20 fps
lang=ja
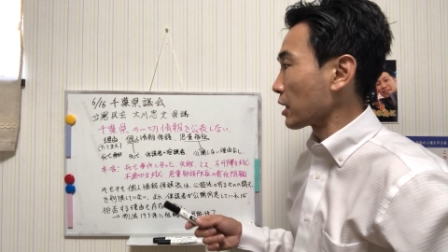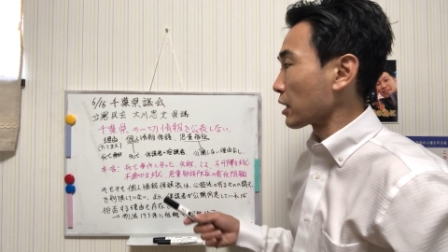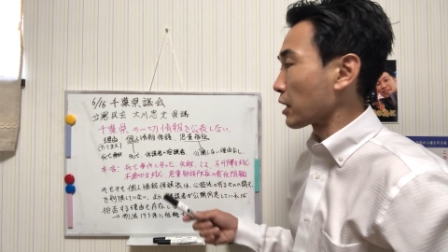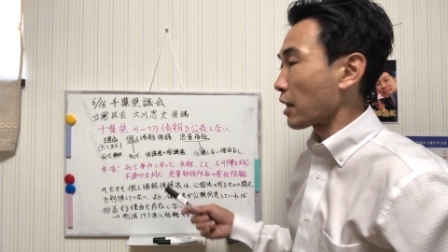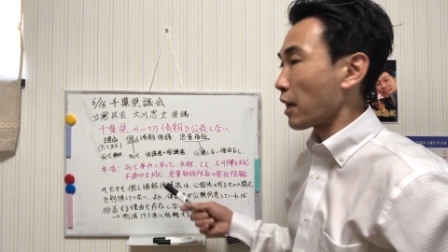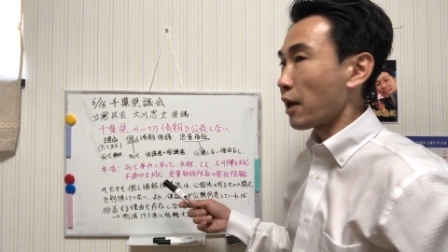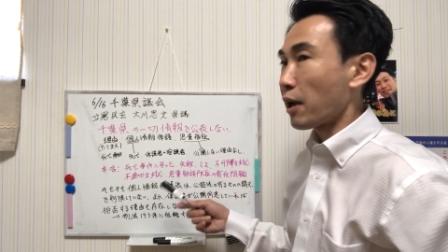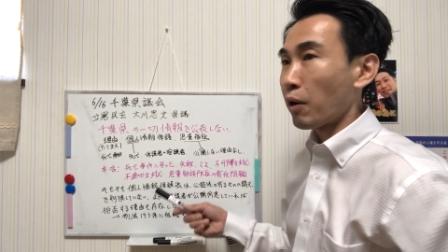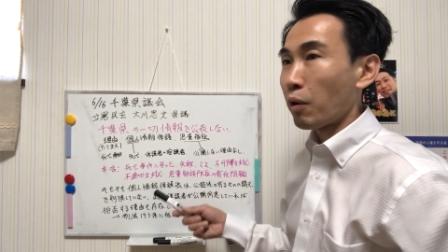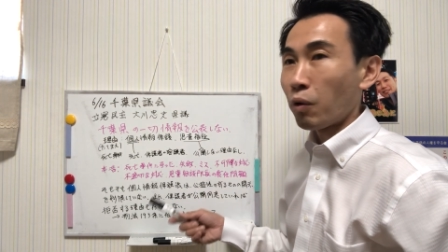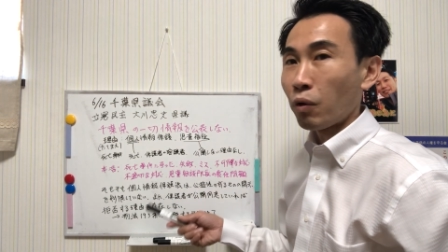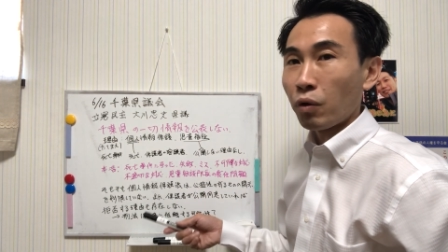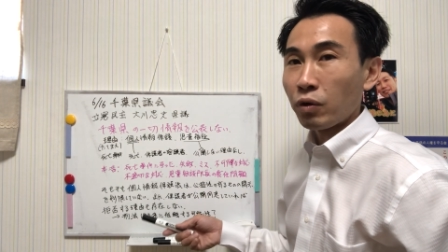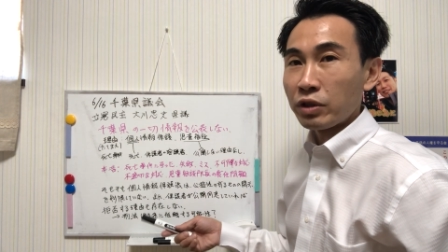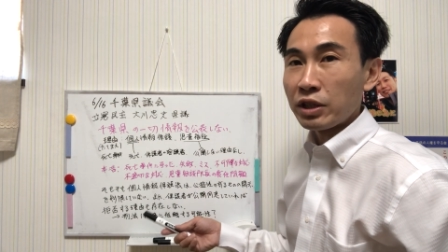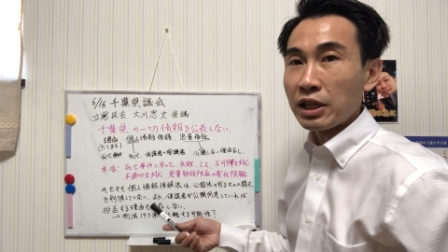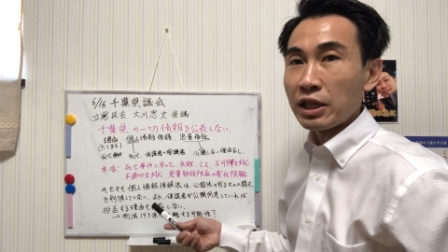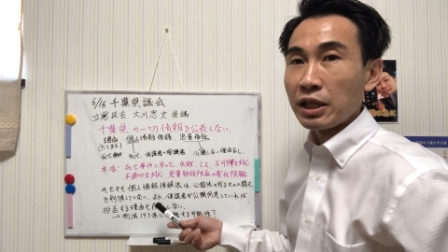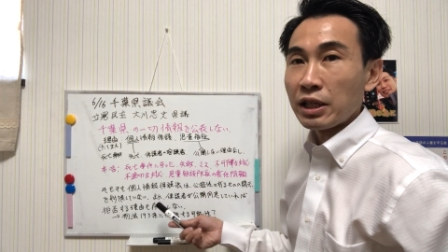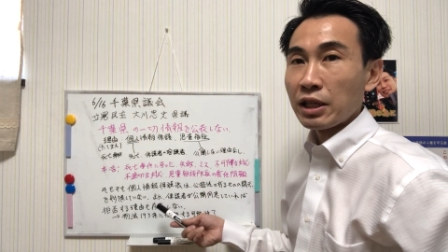刑法
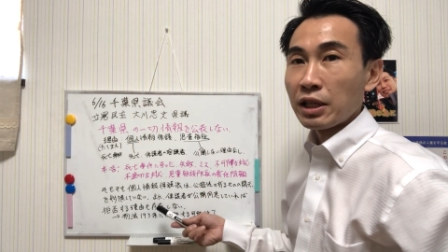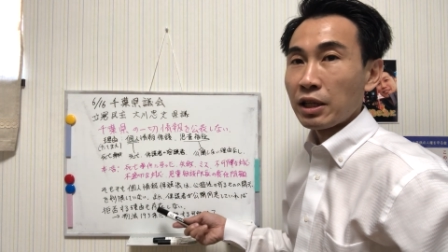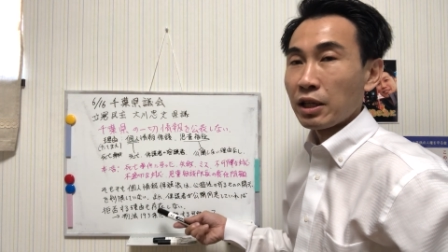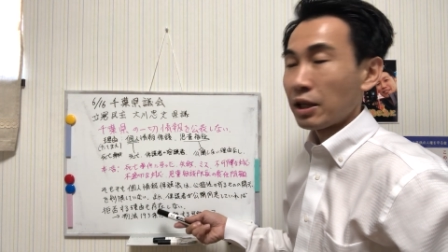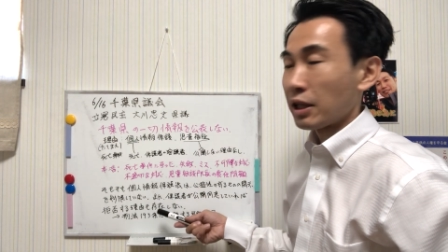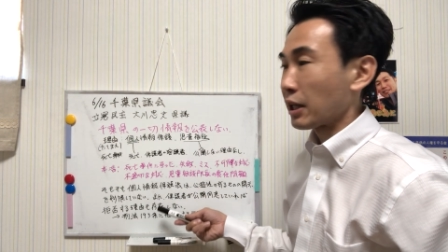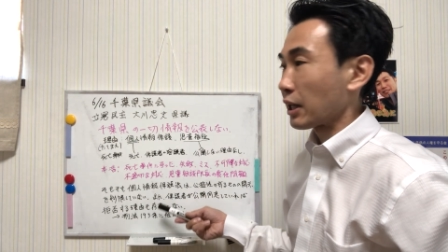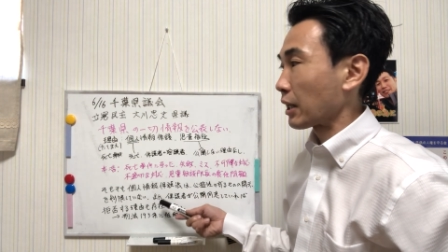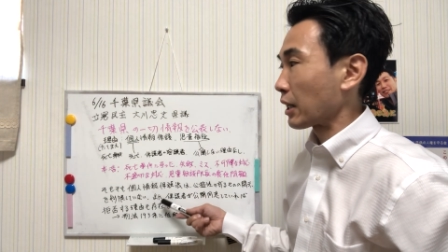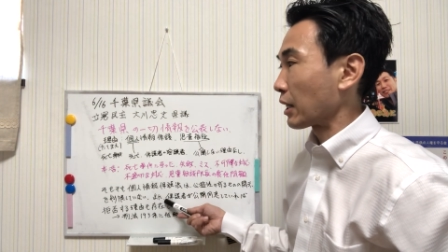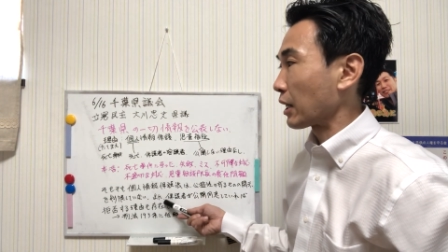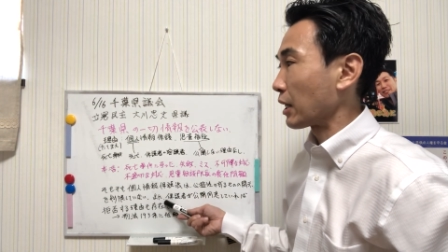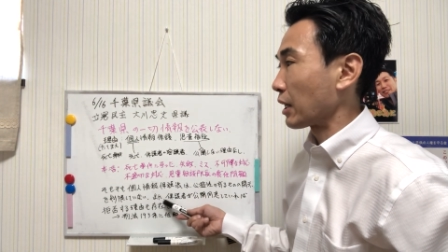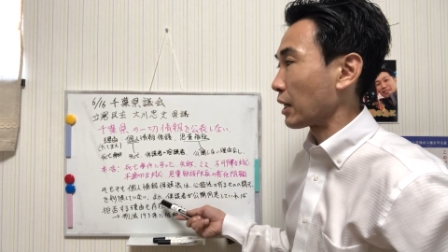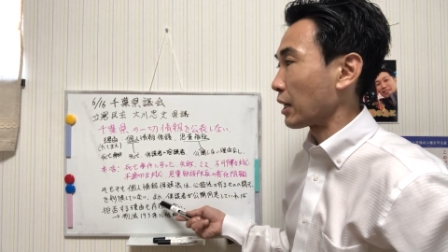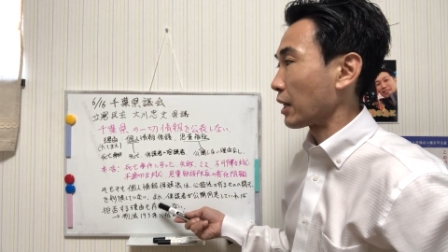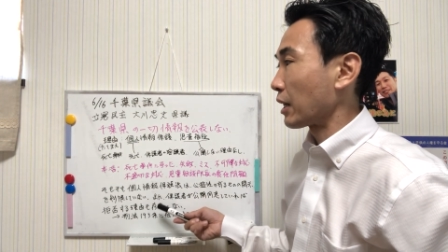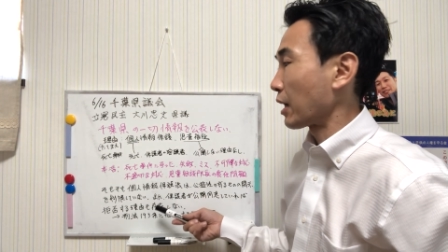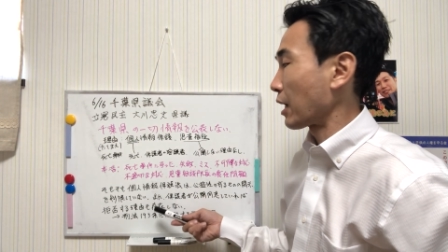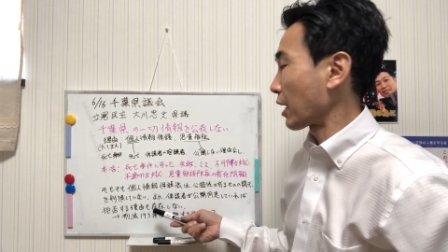に
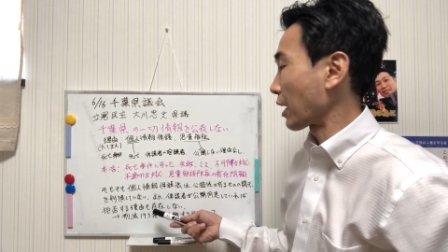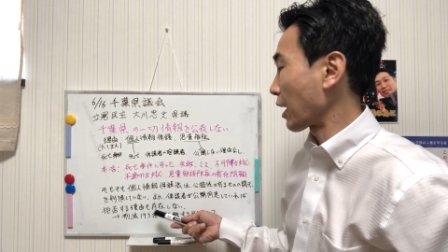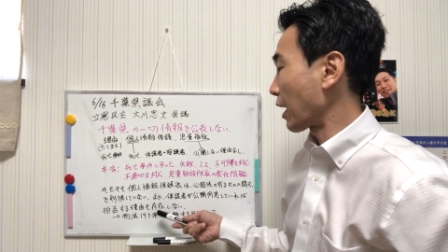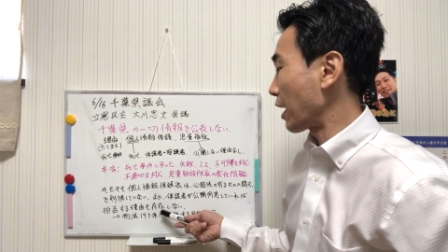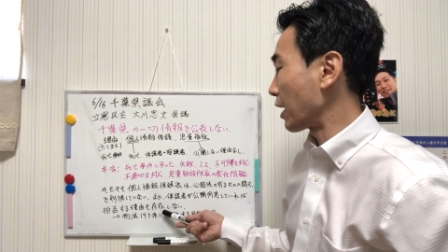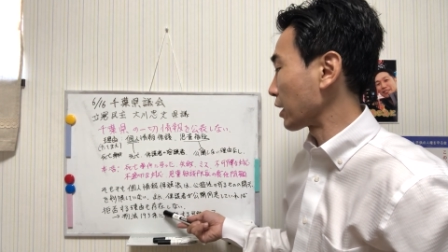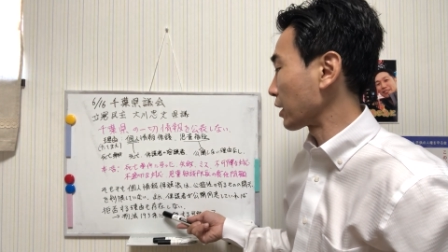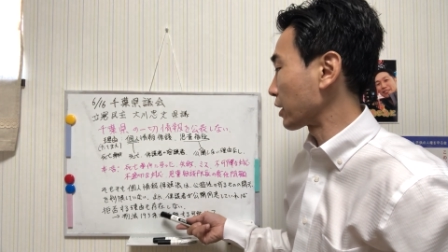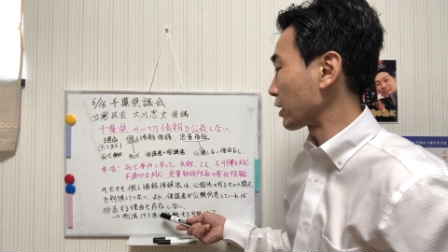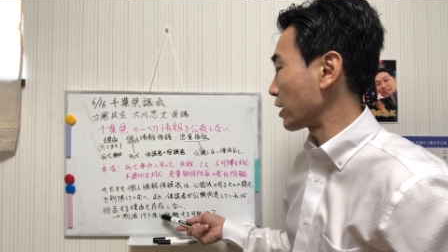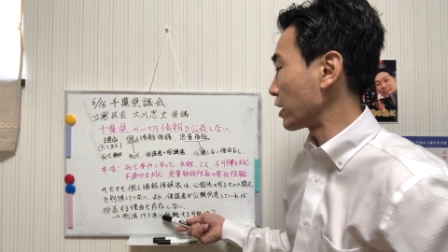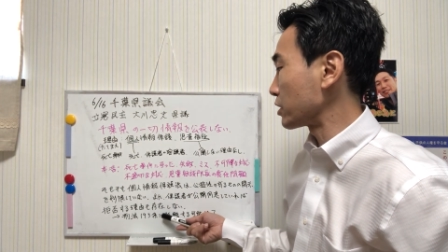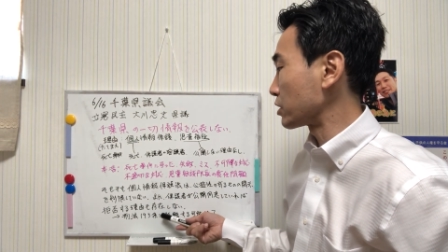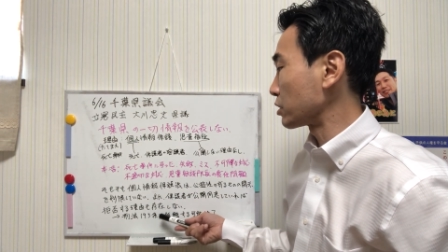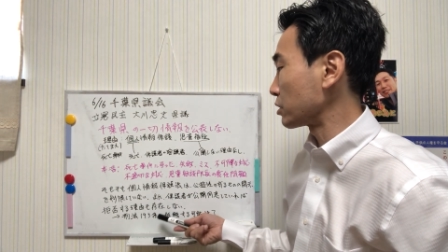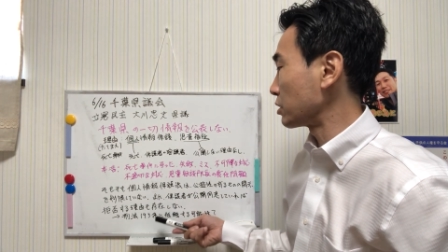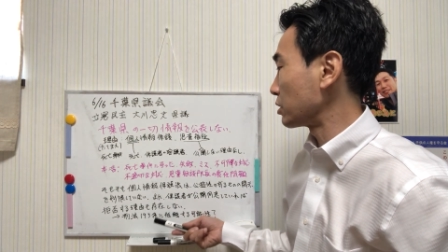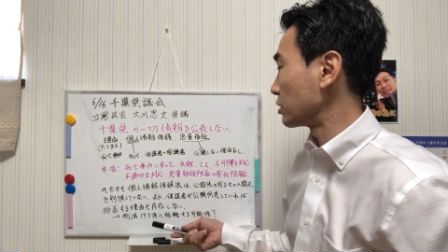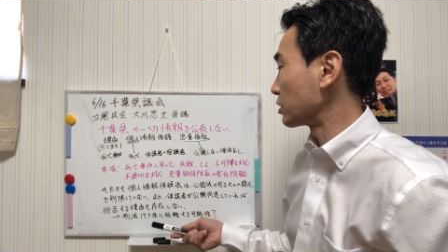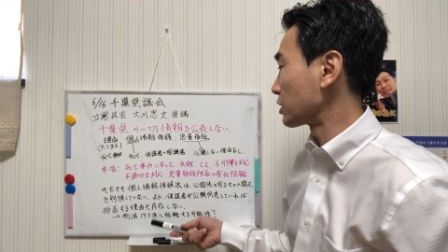関係
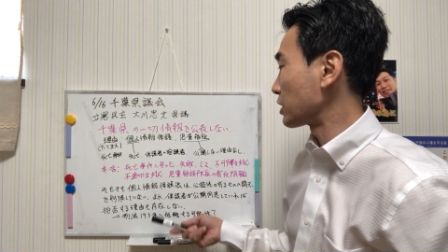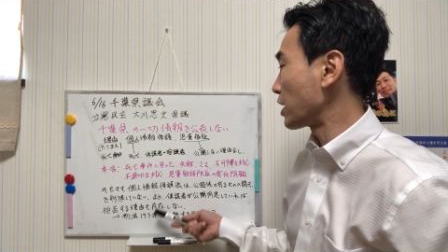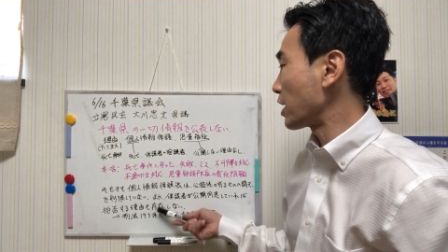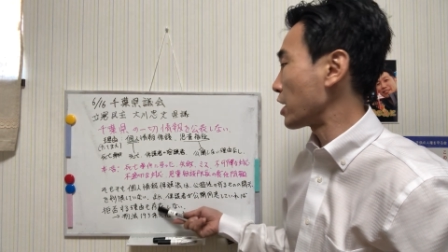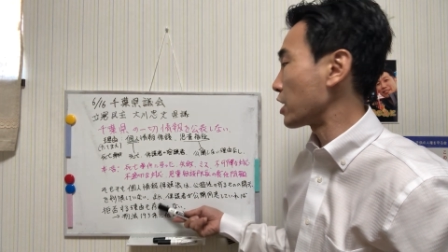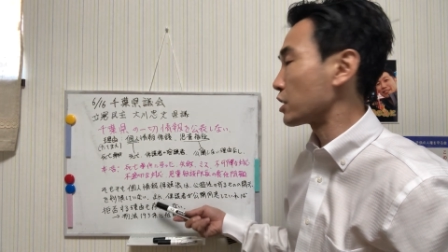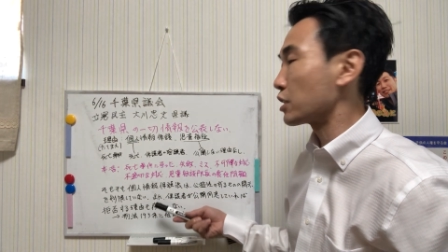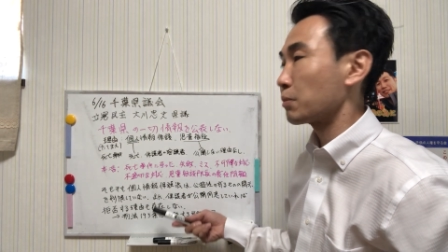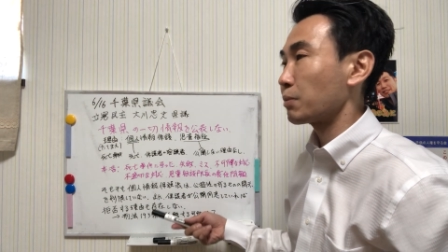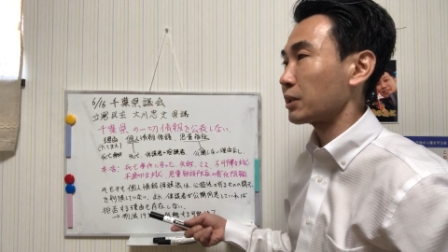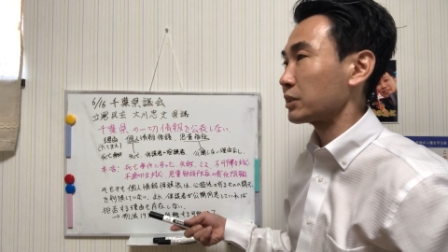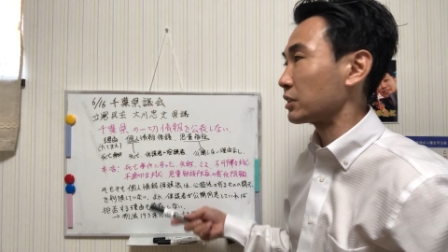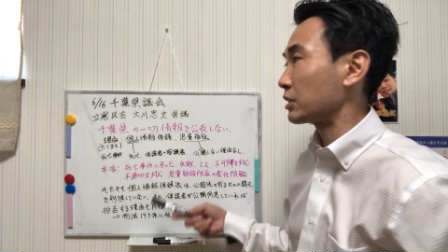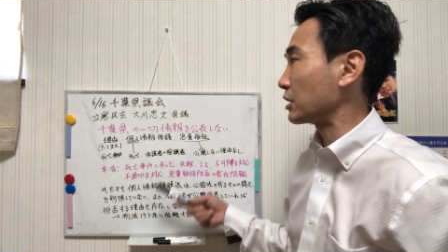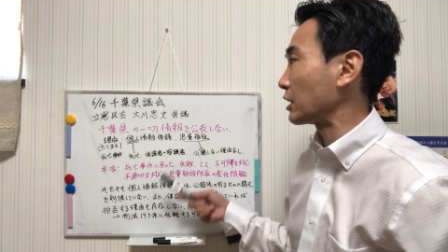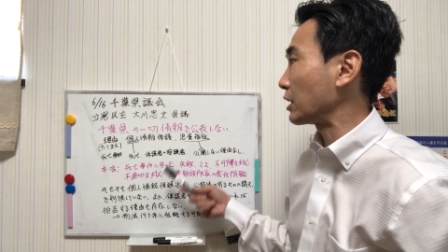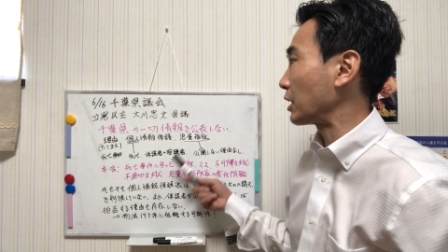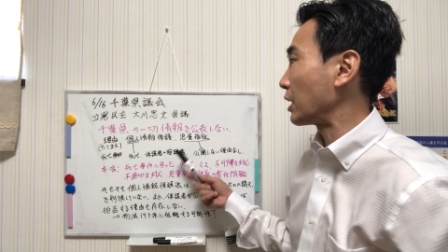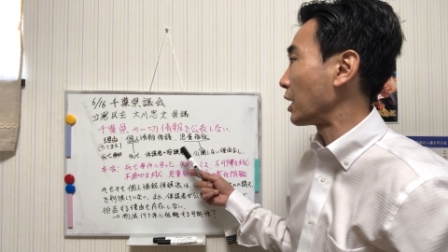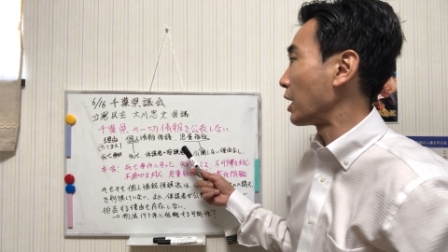する刑事罰
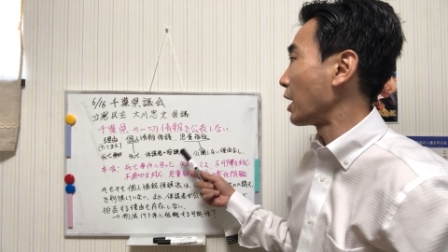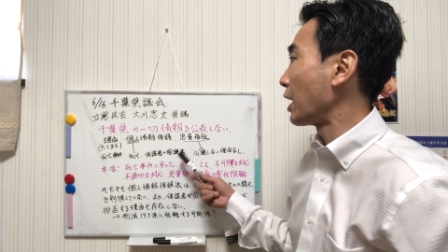に